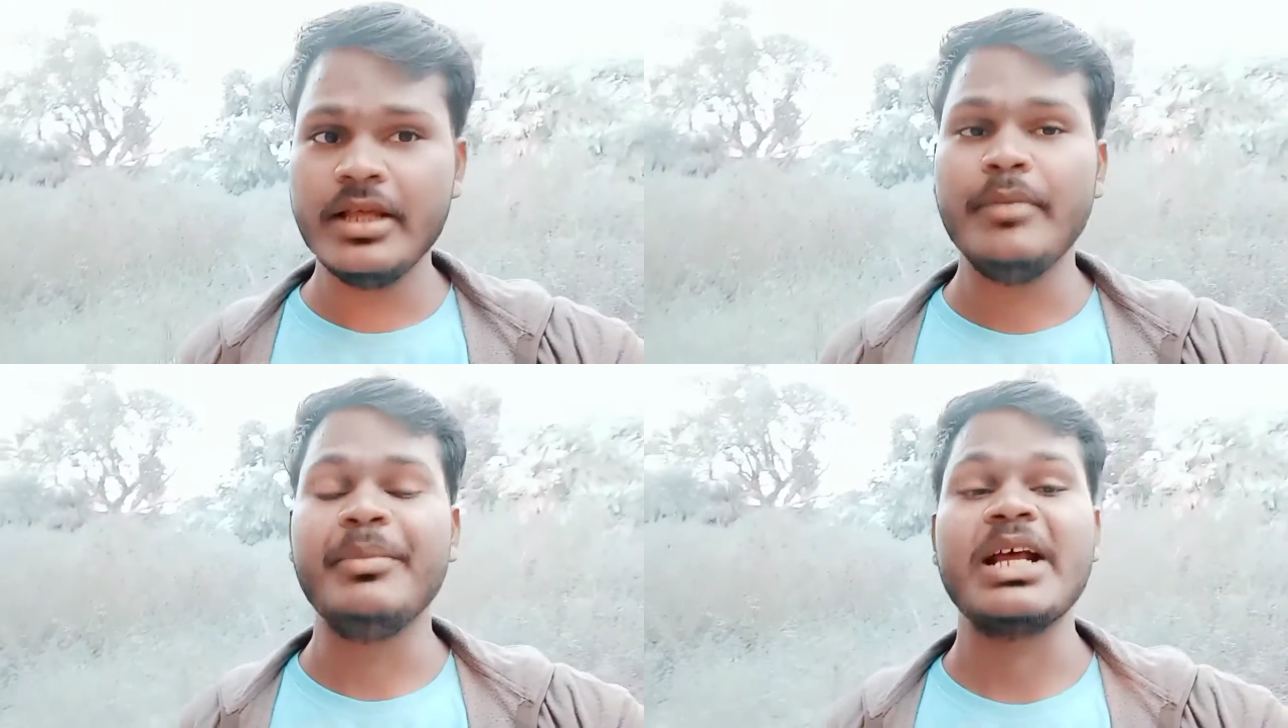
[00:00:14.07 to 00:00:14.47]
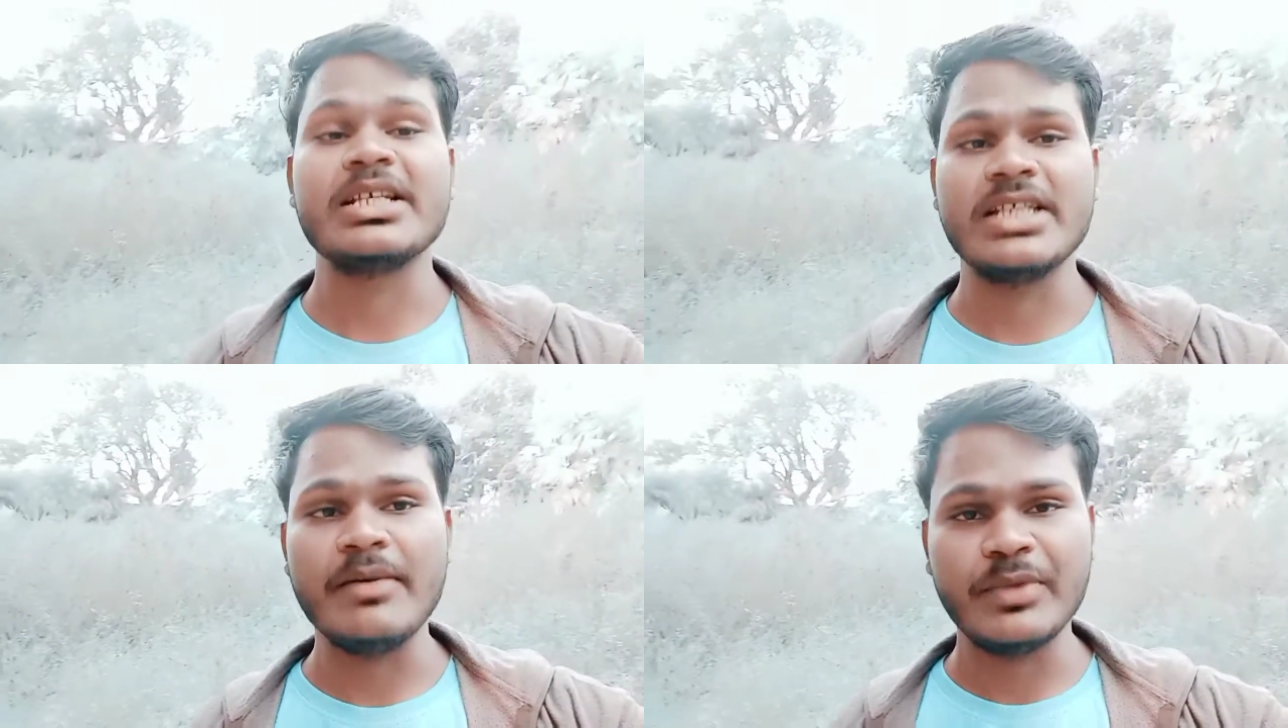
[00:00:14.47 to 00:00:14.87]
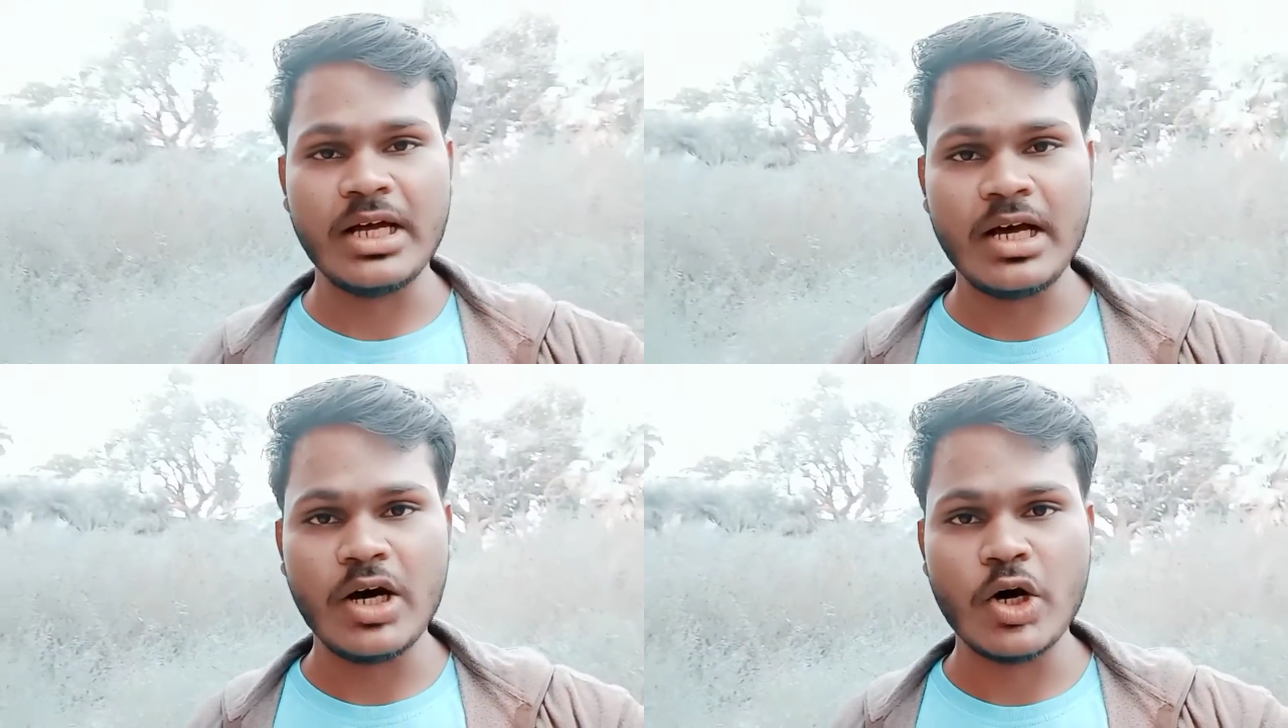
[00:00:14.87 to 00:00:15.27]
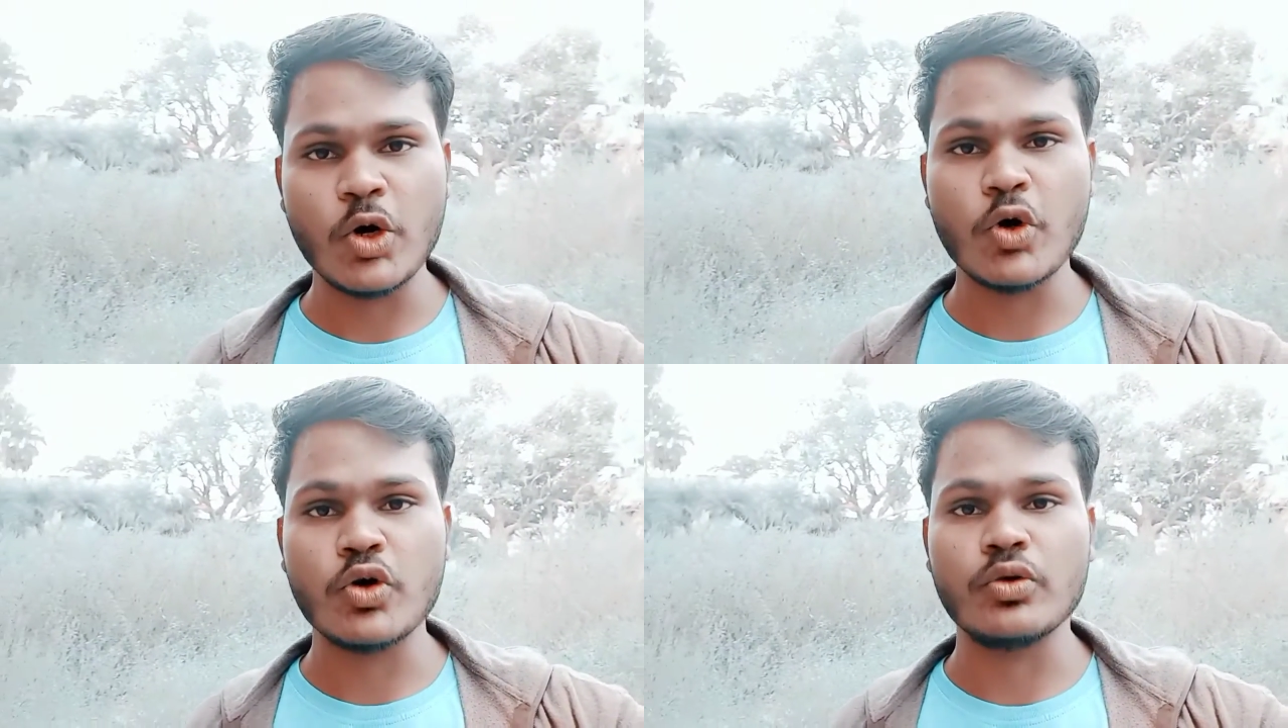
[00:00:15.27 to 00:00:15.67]
मेरा एग्ज़ाम था
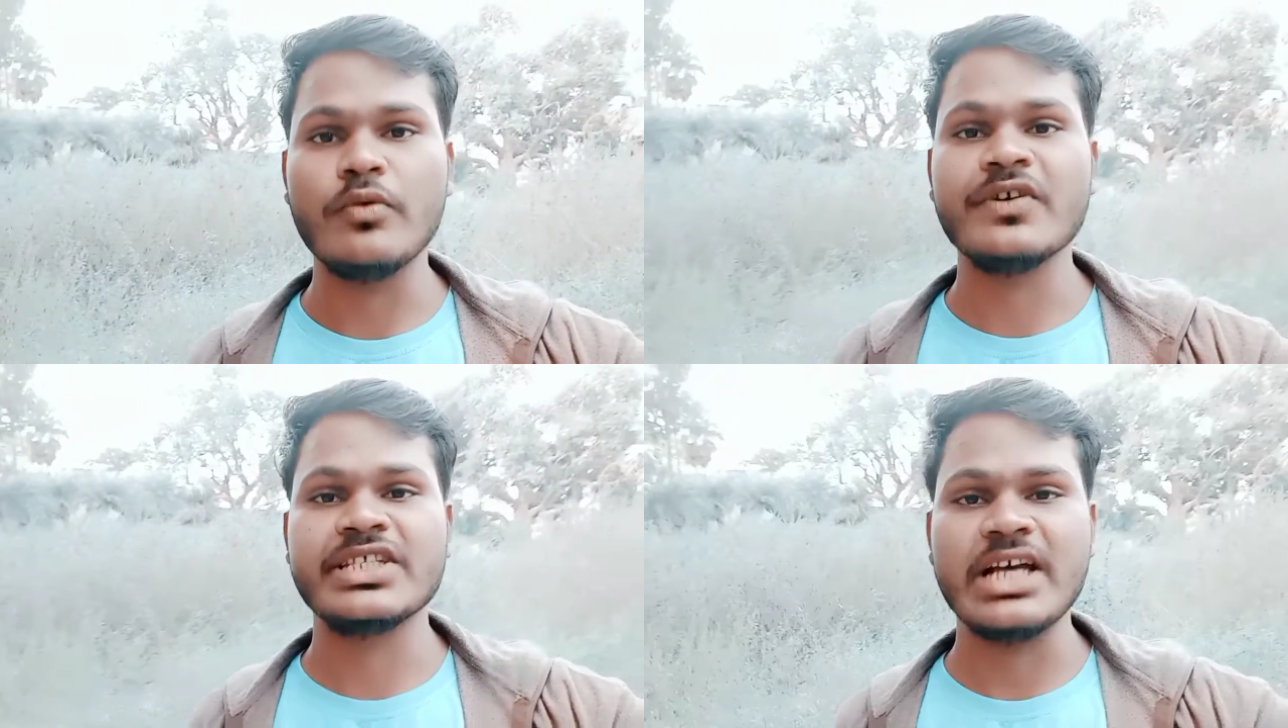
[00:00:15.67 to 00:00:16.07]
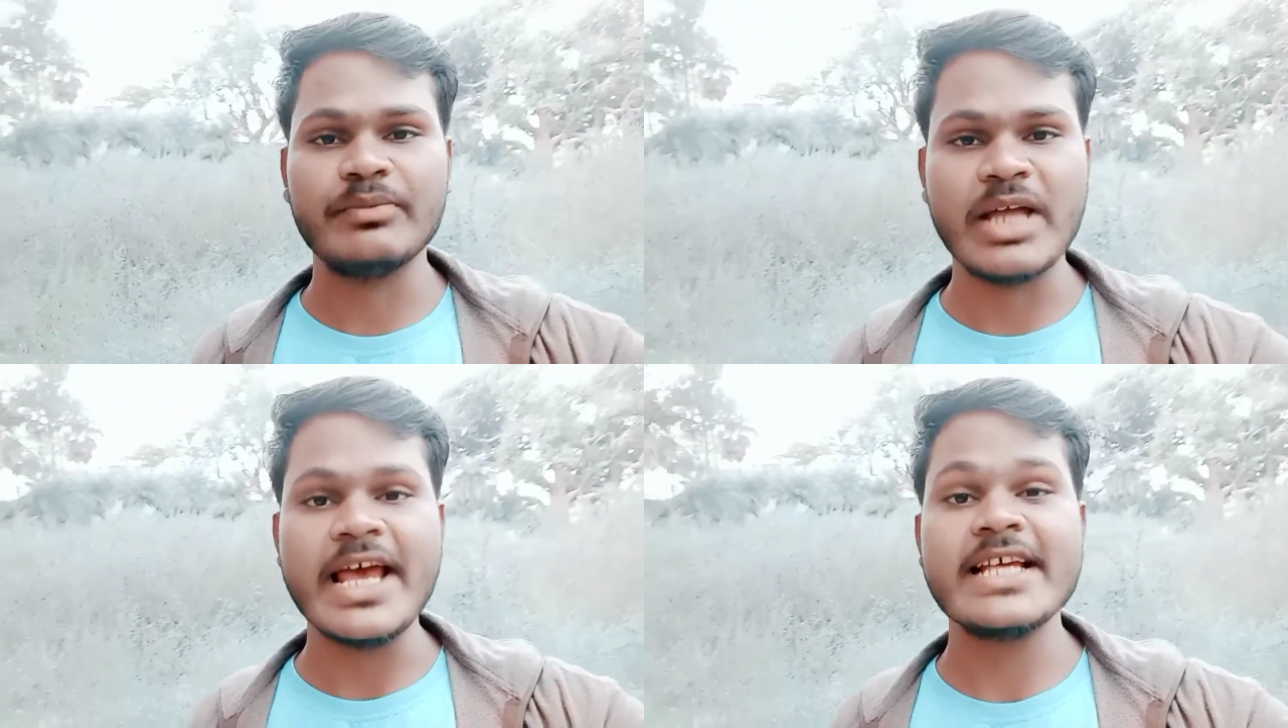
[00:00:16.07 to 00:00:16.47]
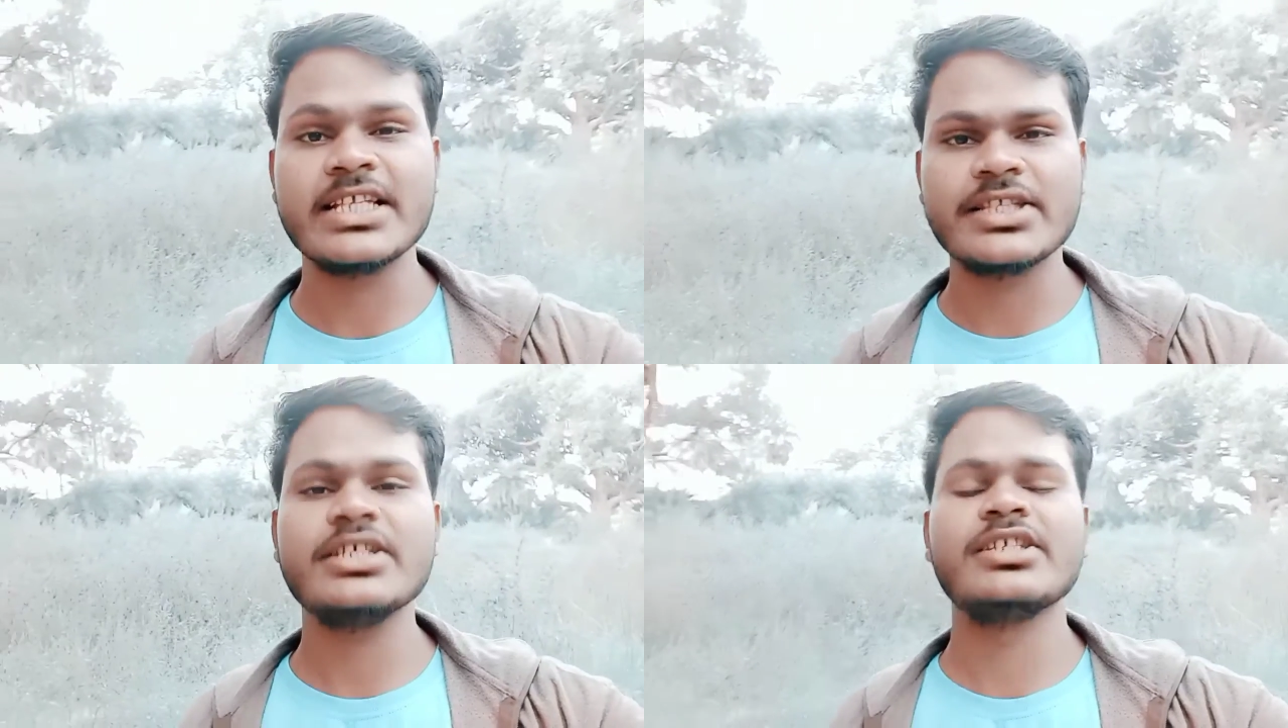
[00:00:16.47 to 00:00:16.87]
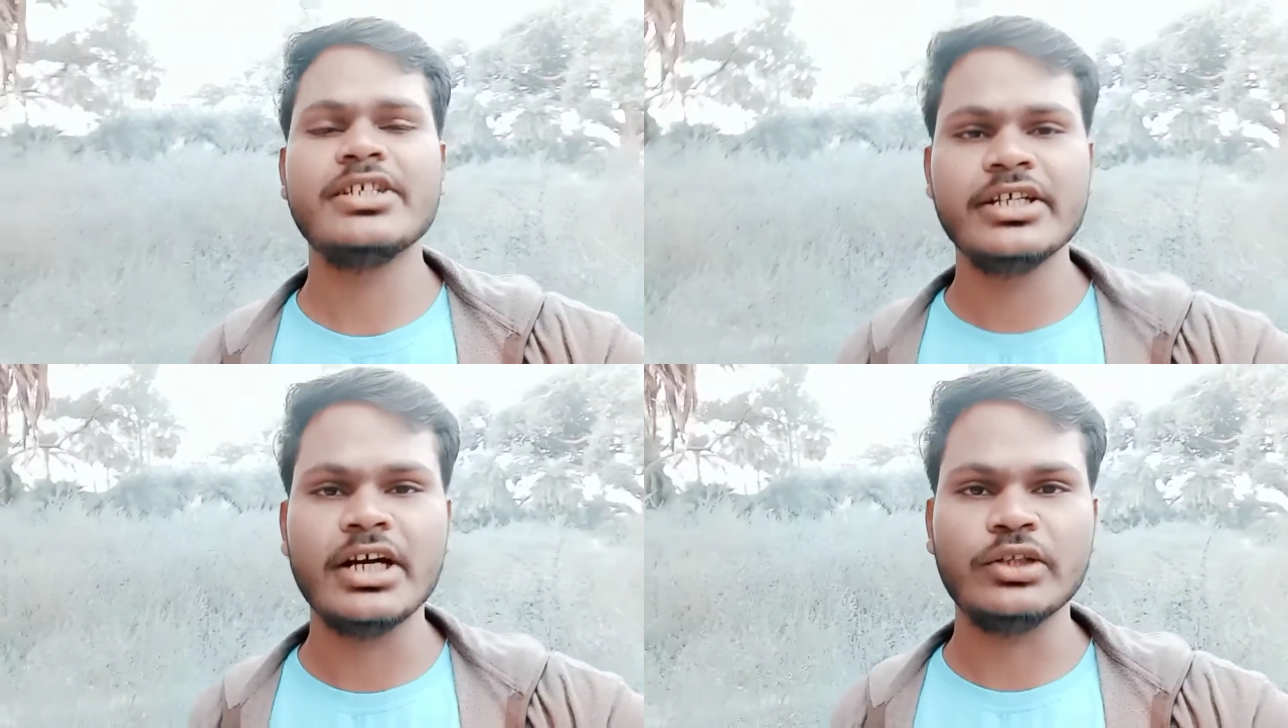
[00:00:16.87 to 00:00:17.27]
और वो एग्ज़ाम था एस एस
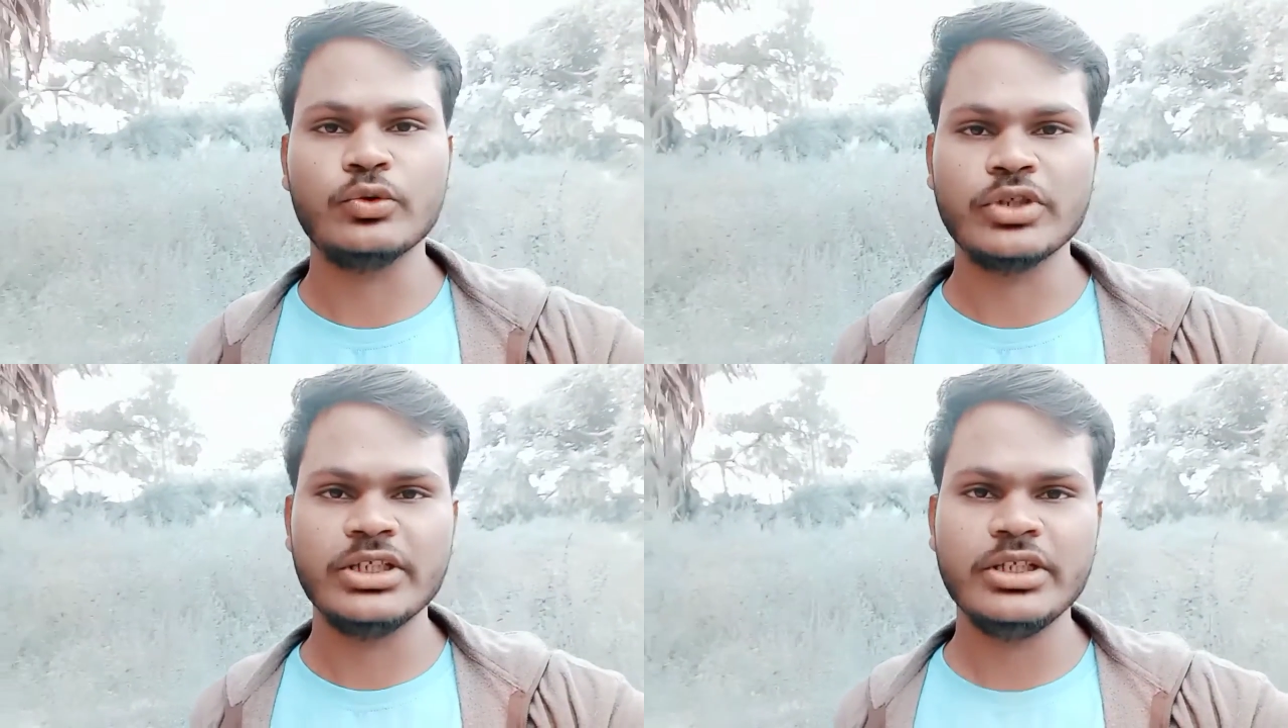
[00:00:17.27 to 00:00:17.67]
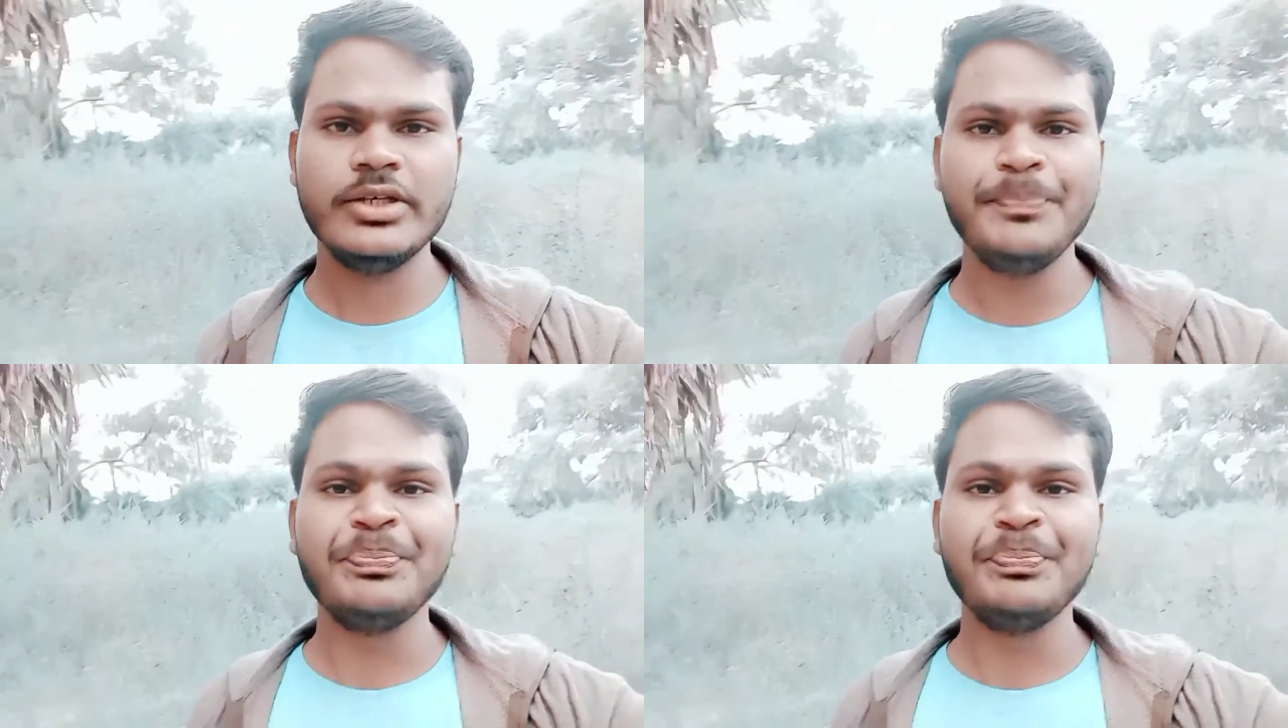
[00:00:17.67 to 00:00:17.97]
का तो चलिए